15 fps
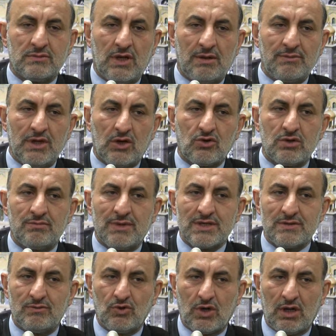لم يكن
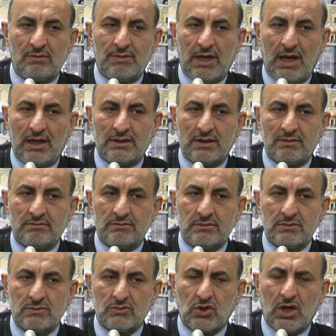مسبوقا بالعدم
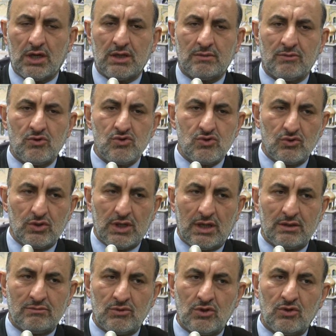كان موجودا
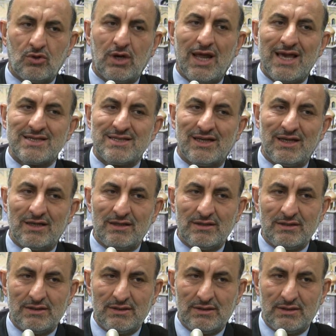منذ الأزل
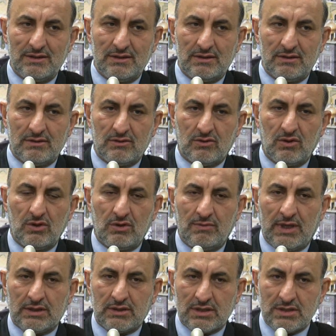كل
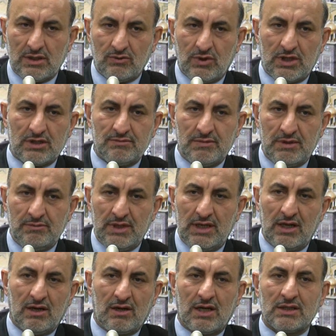ما تصورت من
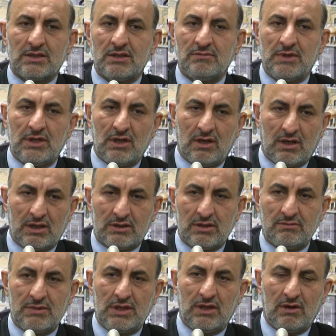مليارات المليارات
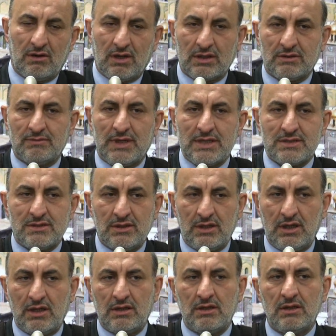المليارات من
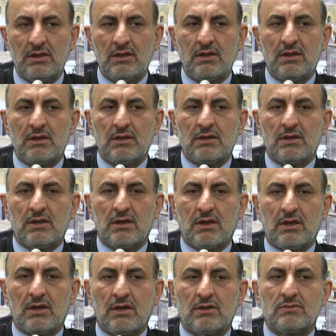السنين
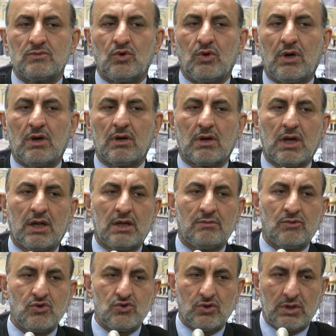آه، هو كان
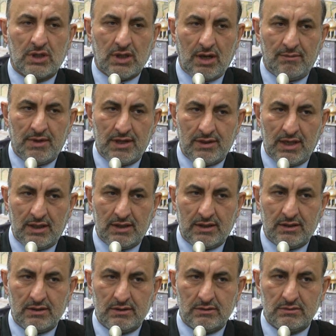موجودا قبل ذلك
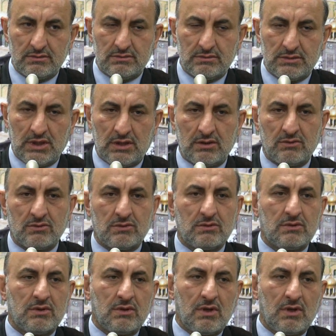لأنه